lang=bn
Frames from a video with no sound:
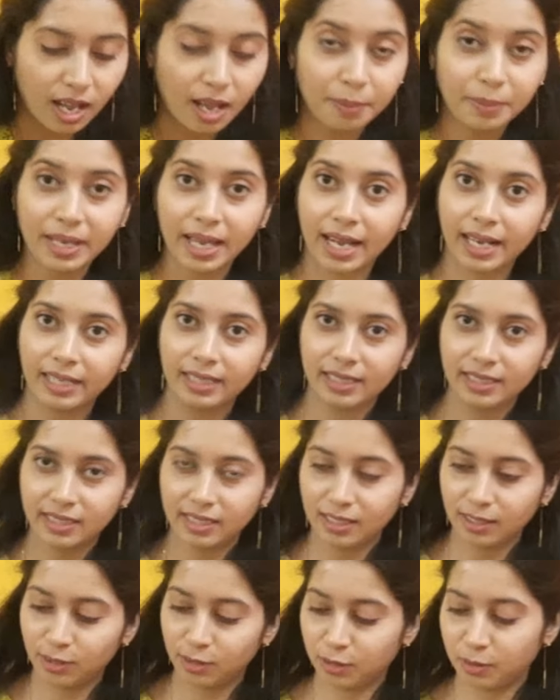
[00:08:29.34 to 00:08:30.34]
আমি আরেকটা
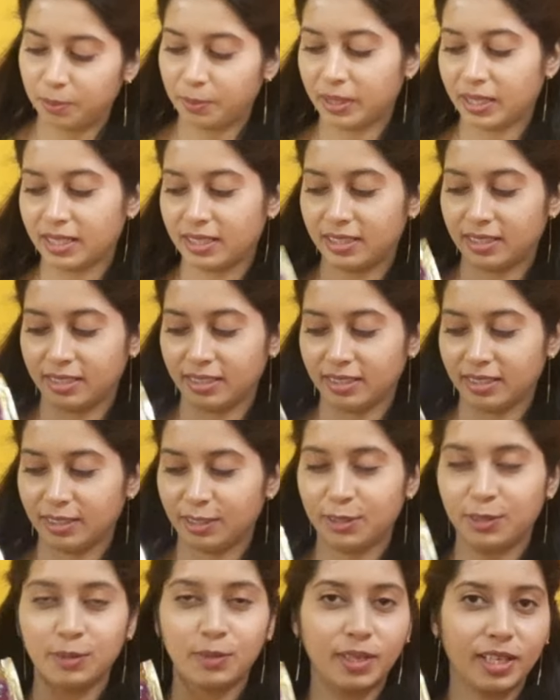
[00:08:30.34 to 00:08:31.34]
কেন চুল পেয়েছি
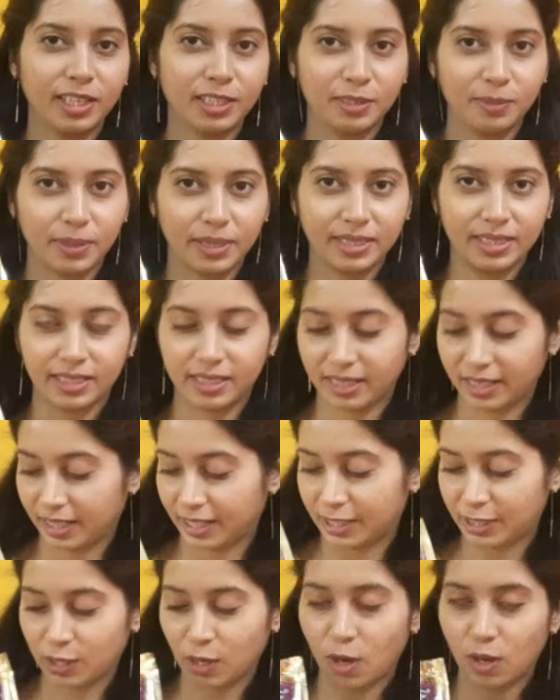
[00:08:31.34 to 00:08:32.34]
সুগার স্পাইসের
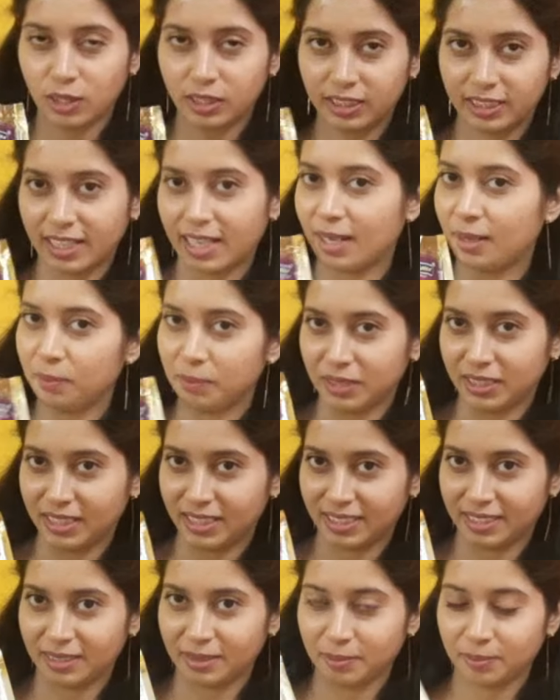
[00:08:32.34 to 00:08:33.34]
থেকে টক ঝাল
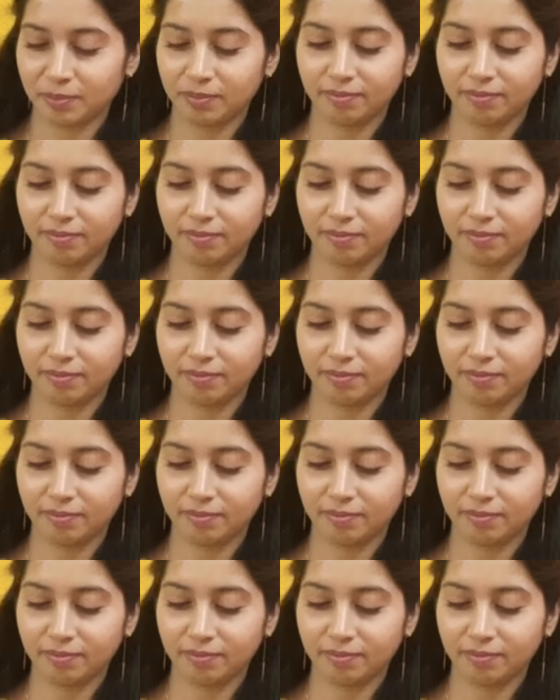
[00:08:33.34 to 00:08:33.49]
মিষ্টি